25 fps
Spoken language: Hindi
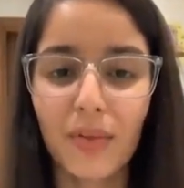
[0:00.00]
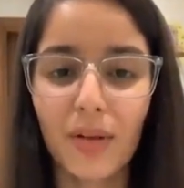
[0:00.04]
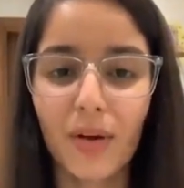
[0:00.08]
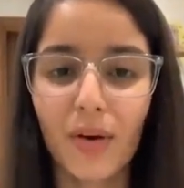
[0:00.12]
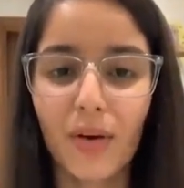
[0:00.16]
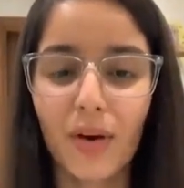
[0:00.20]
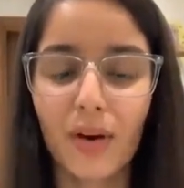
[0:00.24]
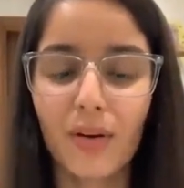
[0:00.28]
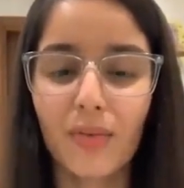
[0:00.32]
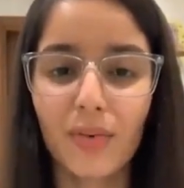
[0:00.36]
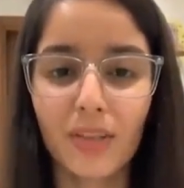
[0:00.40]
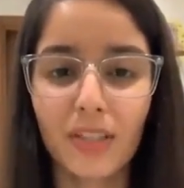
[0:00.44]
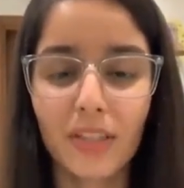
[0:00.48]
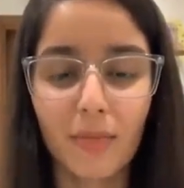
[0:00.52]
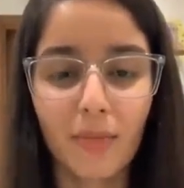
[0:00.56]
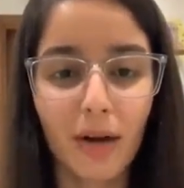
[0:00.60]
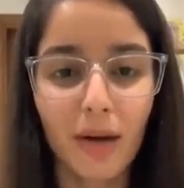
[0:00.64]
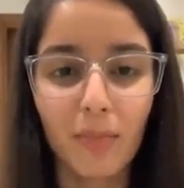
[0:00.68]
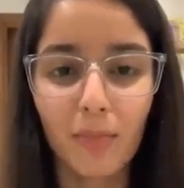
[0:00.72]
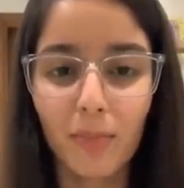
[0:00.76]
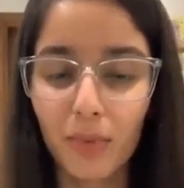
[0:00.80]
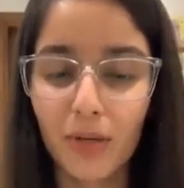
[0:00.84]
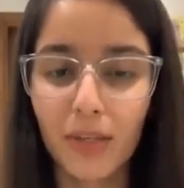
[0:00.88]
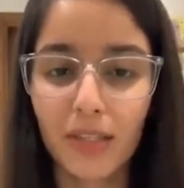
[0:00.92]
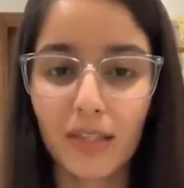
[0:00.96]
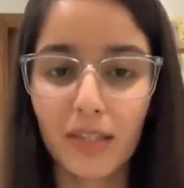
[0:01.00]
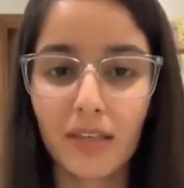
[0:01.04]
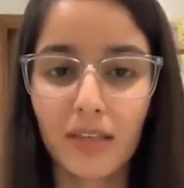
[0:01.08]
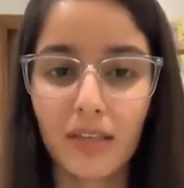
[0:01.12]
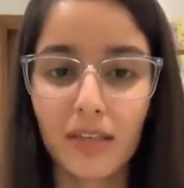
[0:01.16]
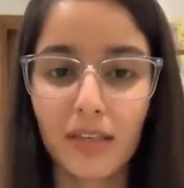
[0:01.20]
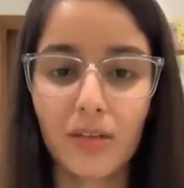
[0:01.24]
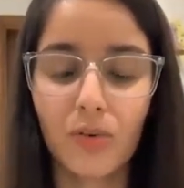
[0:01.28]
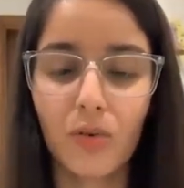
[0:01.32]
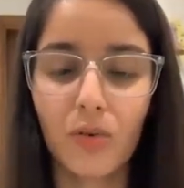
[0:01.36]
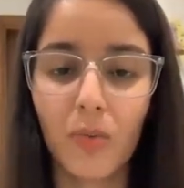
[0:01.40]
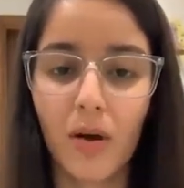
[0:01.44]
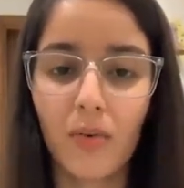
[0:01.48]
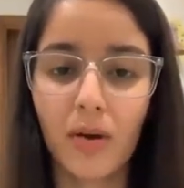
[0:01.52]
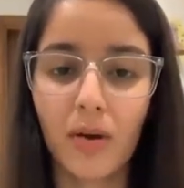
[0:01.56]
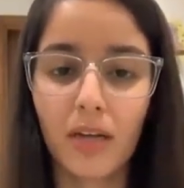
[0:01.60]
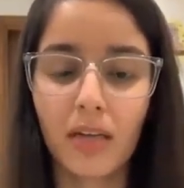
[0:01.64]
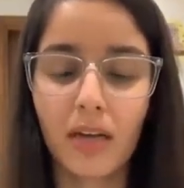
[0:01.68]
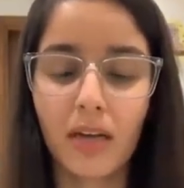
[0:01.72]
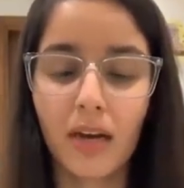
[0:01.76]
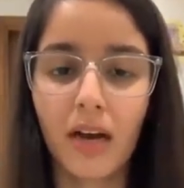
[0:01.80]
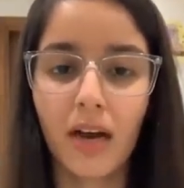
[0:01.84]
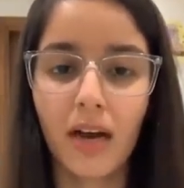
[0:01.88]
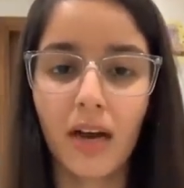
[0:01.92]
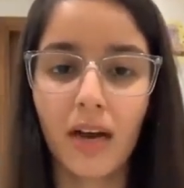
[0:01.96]
और वो दिमाग पूरी तरीके से घुमा हुआ
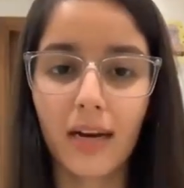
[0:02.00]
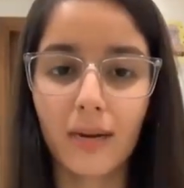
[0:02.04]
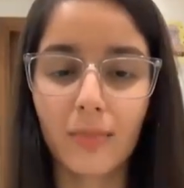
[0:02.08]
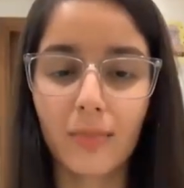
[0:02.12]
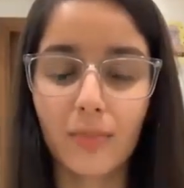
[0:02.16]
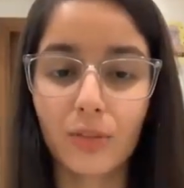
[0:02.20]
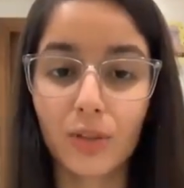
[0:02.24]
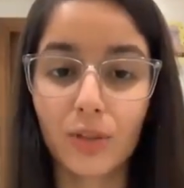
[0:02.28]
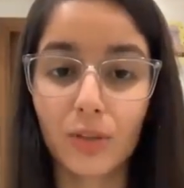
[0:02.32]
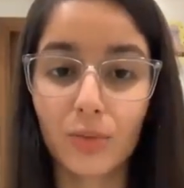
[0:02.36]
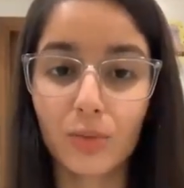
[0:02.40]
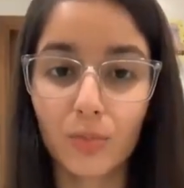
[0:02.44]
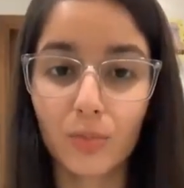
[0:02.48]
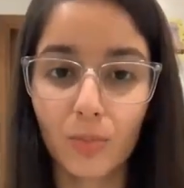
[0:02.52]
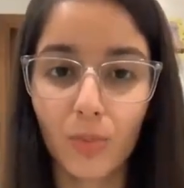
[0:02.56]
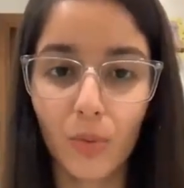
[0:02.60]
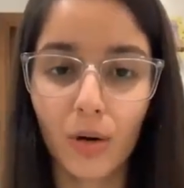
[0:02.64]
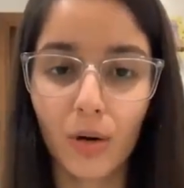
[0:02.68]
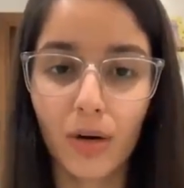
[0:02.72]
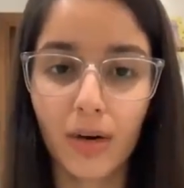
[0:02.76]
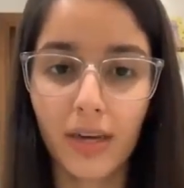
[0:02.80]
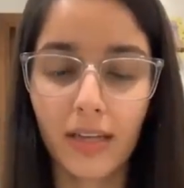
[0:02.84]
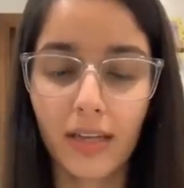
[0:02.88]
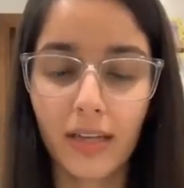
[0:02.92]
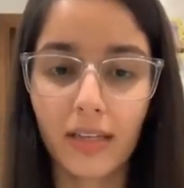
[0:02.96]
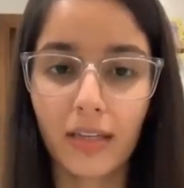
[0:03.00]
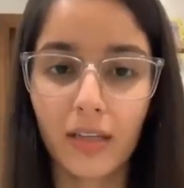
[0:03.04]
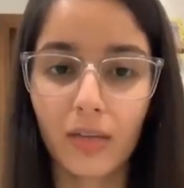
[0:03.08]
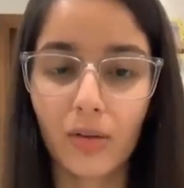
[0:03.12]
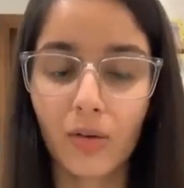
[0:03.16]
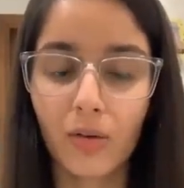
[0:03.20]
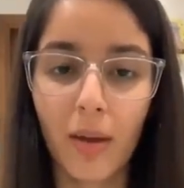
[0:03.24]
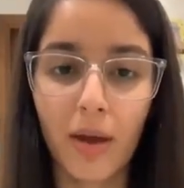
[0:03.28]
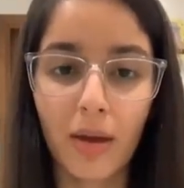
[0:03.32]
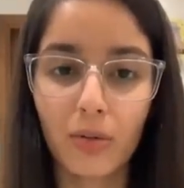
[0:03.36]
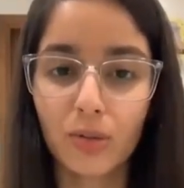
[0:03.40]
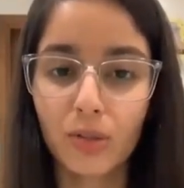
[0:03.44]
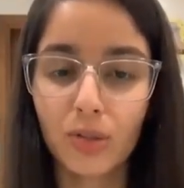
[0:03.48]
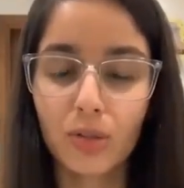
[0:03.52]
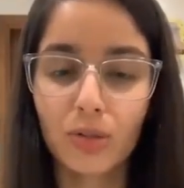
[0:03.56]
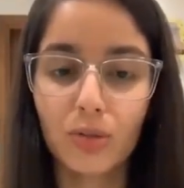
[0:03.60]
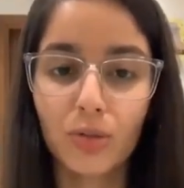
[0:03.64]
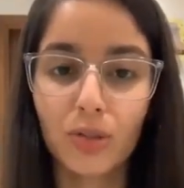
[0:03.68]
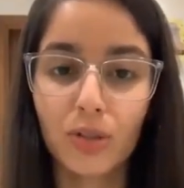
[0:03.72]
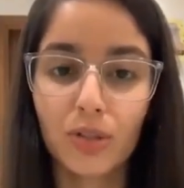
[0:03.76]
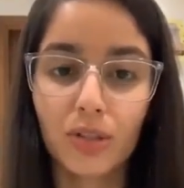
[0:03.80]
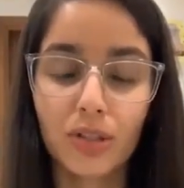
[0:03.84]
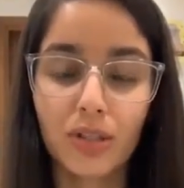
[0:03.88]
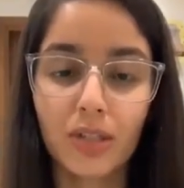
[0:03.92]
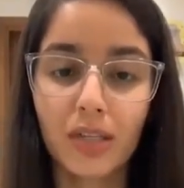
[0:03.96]
था अगर आप मुझे कुछ बोल रहे थे तो मैं उस चीज़ को
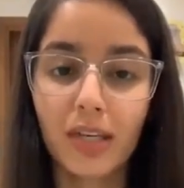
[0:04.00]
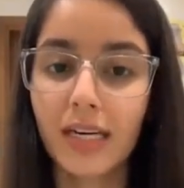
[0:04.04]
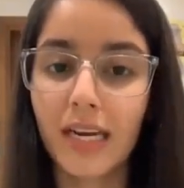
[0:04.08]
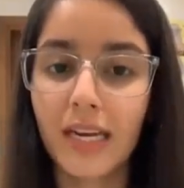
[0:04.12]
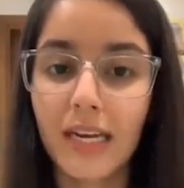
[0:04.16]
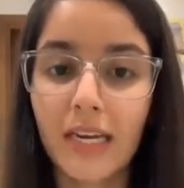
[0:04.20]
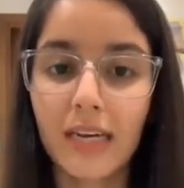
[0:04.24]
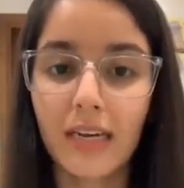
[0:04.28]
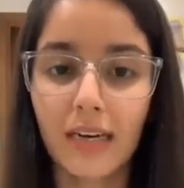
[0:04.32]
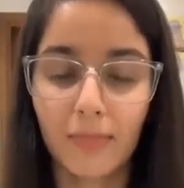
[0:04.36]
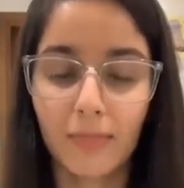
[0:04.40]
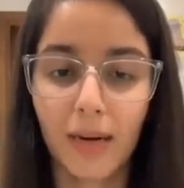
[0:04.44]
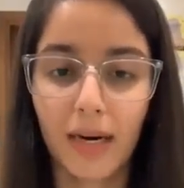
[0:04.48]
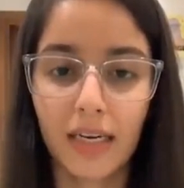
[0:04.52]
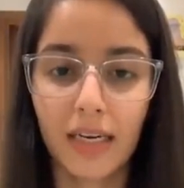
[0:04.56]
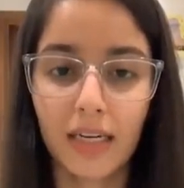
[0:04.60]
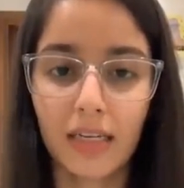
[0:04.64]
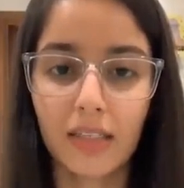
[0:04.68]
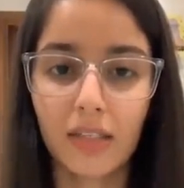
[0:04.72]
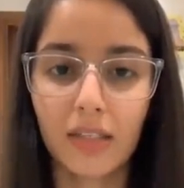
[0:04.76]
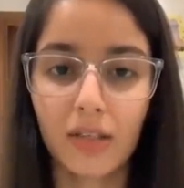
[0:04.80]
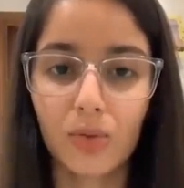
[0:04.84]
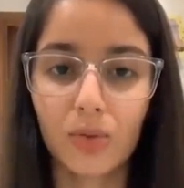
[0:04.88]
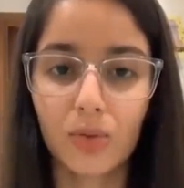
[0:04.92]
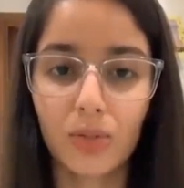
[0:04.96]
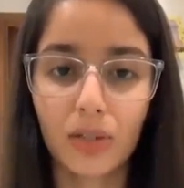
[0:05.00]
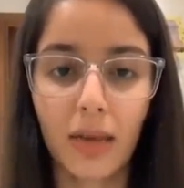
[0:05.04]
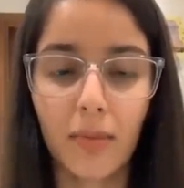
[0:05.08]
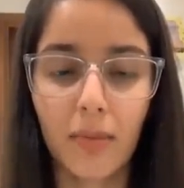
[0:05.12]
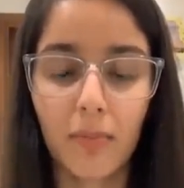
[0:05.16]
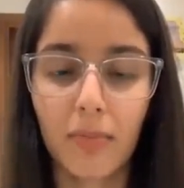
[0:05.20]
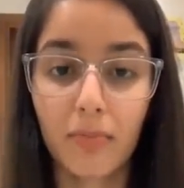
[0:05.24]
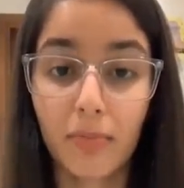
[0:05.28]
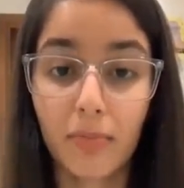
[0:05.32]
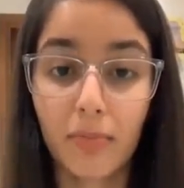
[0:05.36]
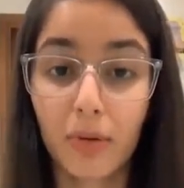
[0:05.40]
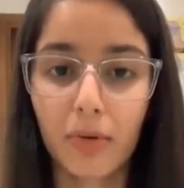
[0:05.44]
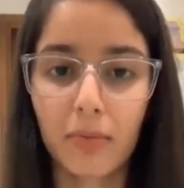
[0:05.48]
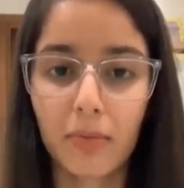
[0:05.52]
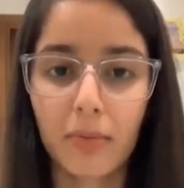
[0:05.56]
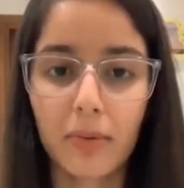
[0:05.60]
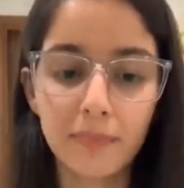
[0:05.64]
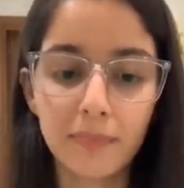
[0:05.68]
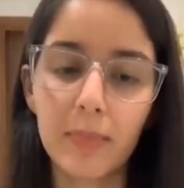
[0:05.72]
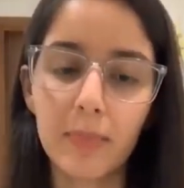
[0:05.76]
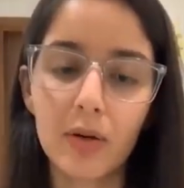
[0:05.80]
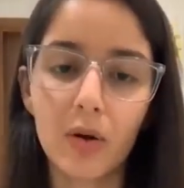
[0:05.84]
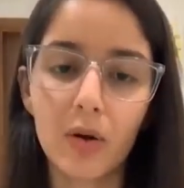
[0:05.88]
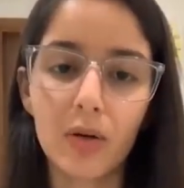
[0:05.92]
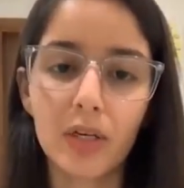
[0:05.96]
रजिस्टर नहीं कर पा रही थी उस टाइम पे बिल्कुल भी
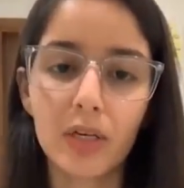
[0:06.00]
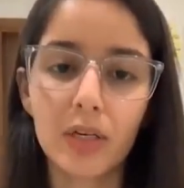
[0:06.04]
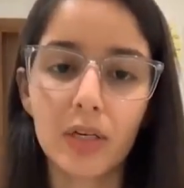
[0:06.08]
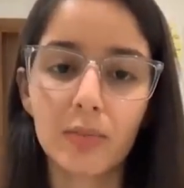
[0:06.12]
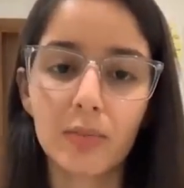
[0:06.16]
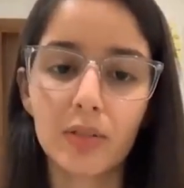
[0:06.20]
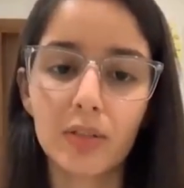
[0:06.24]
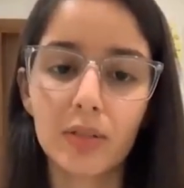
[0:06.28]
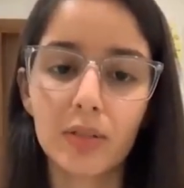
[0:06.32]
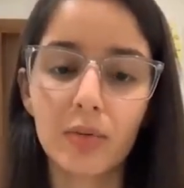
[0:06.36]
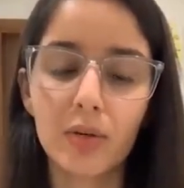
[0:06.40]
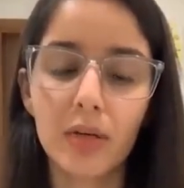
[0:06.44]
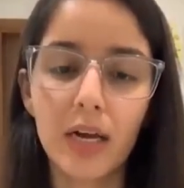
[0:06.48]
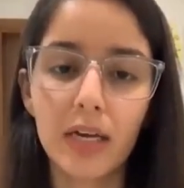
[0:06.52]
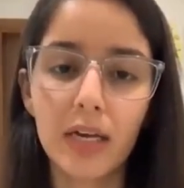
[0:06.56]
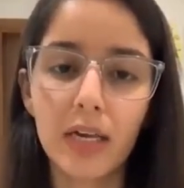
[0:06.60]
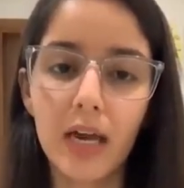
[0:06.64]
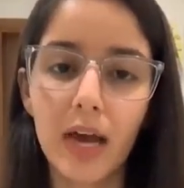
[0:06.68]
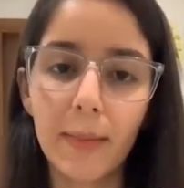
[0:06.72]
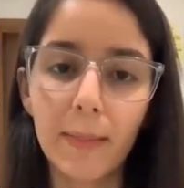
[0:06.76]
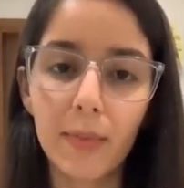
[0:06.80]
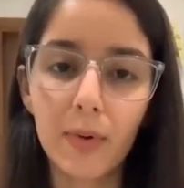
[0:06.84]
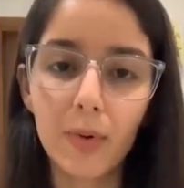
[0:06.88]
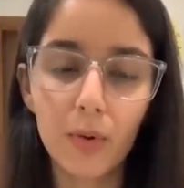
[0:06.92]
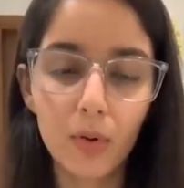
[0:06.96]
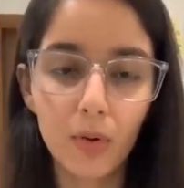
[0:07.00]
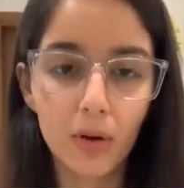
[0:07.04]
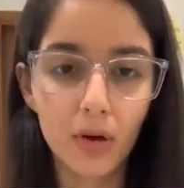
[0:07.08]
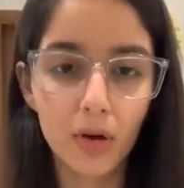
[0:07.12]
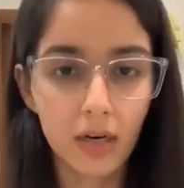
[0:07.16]
फिर डॉक्टर ने मुझे बोला कि आपको